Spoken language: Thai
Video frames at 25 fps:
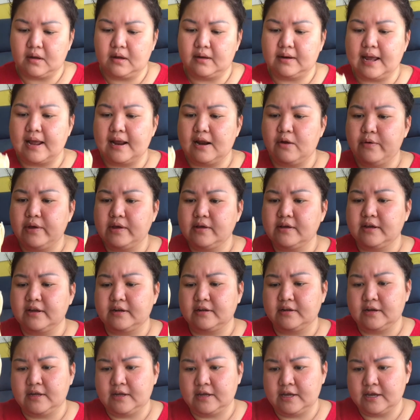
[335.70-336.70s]
ในวิกฤต
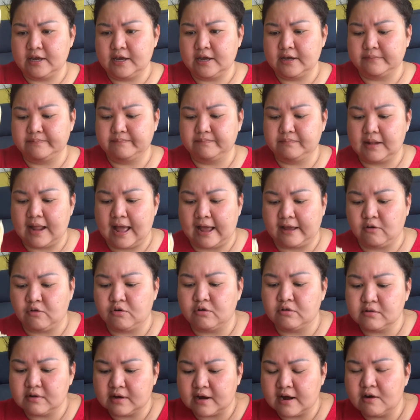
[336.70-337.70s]
นี้หลายค
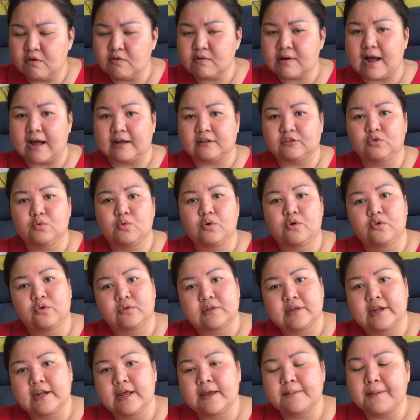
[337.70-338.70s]
นเขากักตัวอยู่
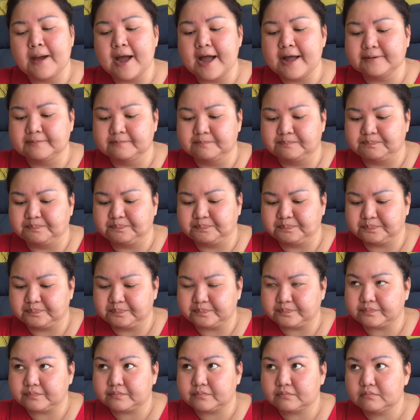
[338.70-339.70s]
แต่ในบ้าน
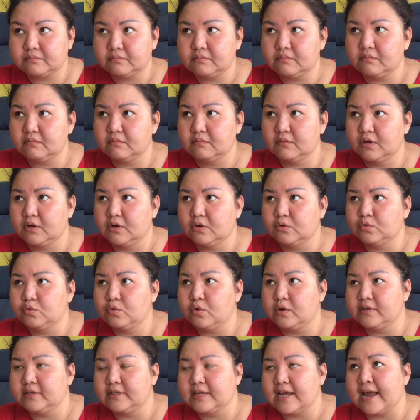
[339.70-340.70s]
ส่
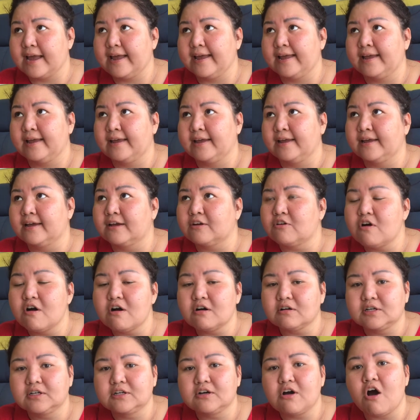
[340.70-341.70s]
วนใหญ่ก็
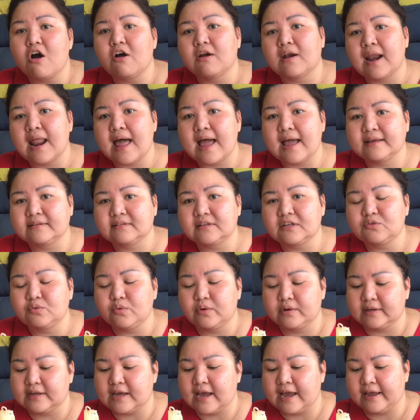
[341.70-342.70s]
คือออนไลน์ซะส่
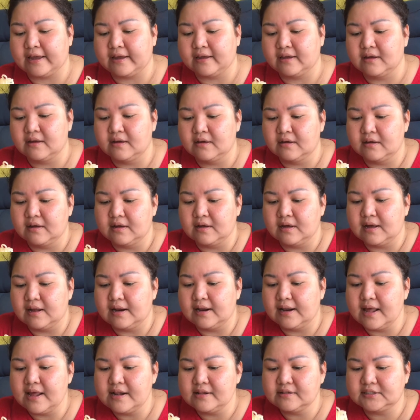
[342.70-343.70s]
วนใหญ่
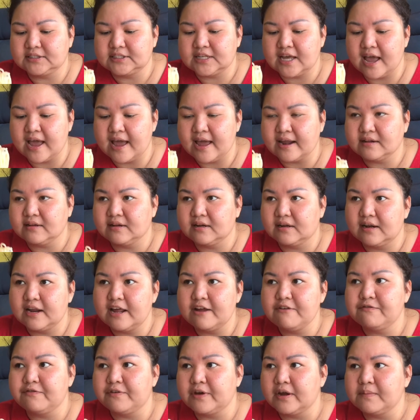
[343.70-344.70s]
เล่นแชท
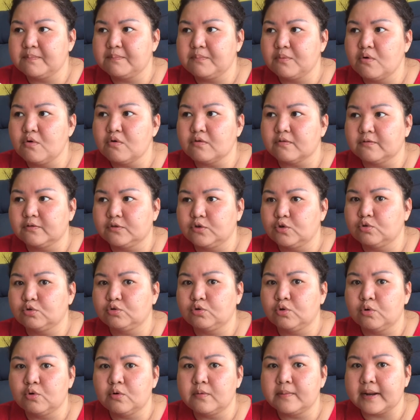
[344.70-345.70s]
เล่น Facebook
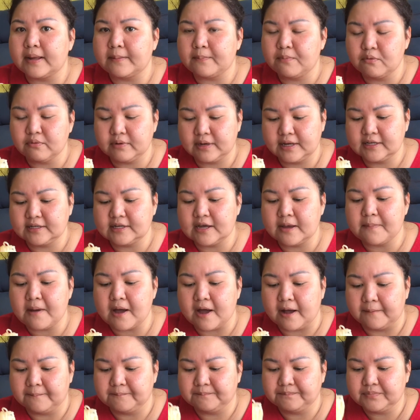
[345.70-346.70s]
YouTube อะไรพวกนี้ใช่
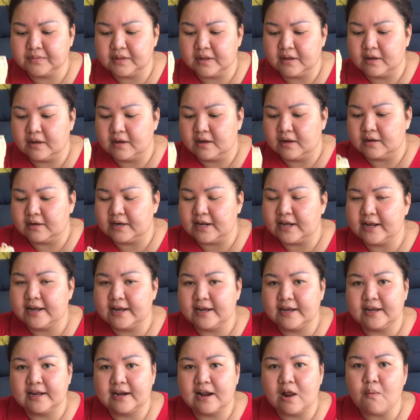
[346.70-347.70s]
ปะใน
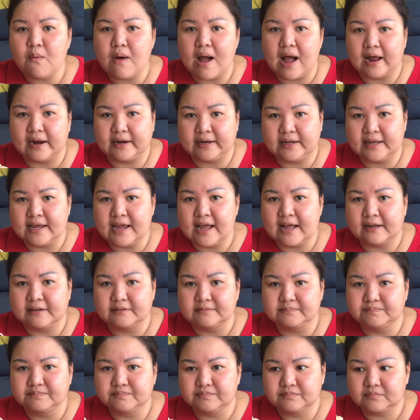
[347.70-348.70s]
ระหว่างนี้
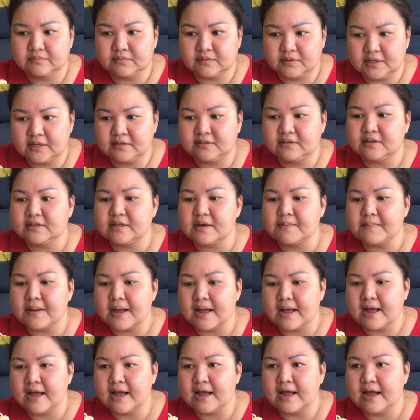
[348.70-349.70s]
เจสซี่จะ
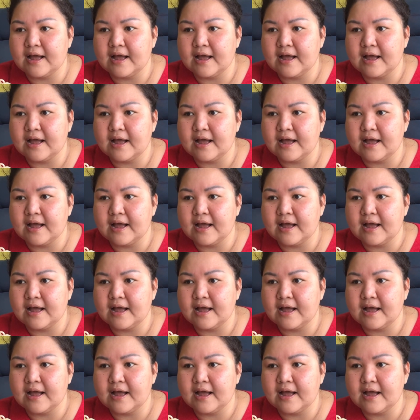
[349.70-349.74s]
มา